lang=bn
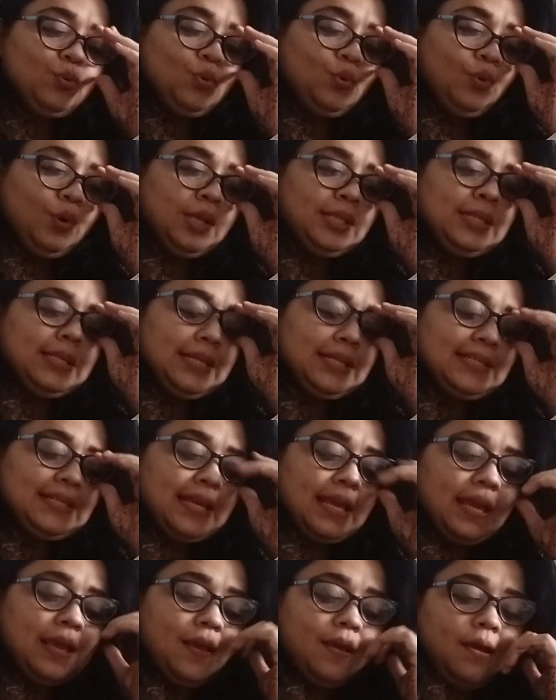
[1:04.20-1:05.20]
শুরু করেছি
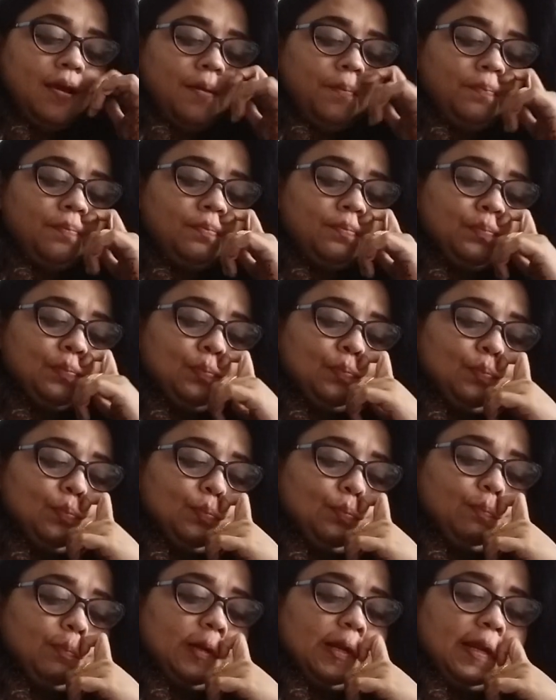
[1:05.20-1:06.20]
যে
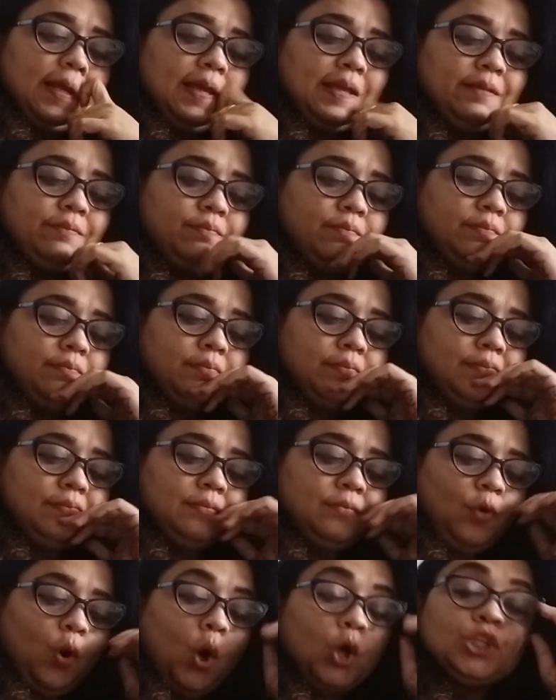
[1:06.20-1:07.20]
মানে
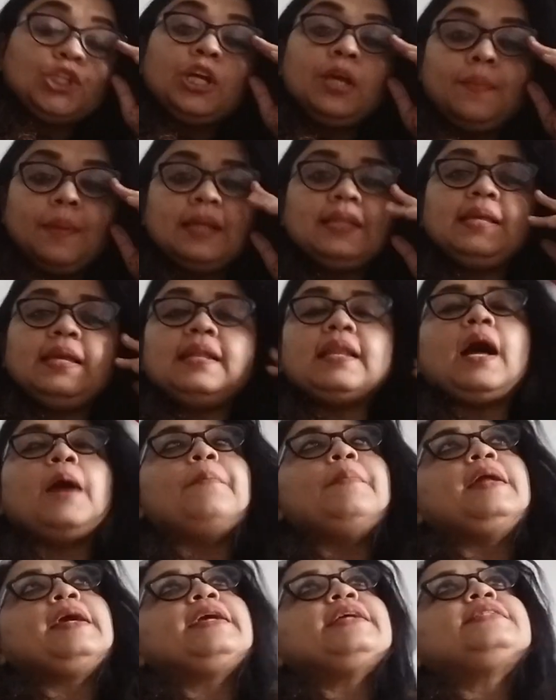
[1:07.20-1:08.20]
অসীমাদি
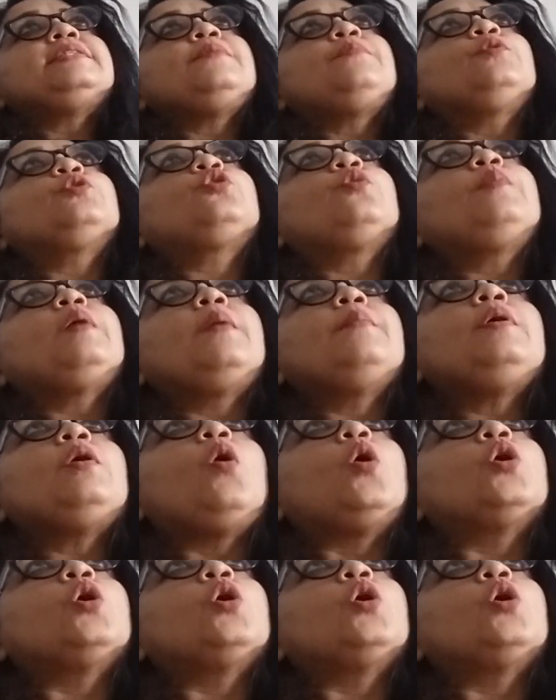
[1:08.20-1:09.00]
নাম রেখেছি প্রথমে আমি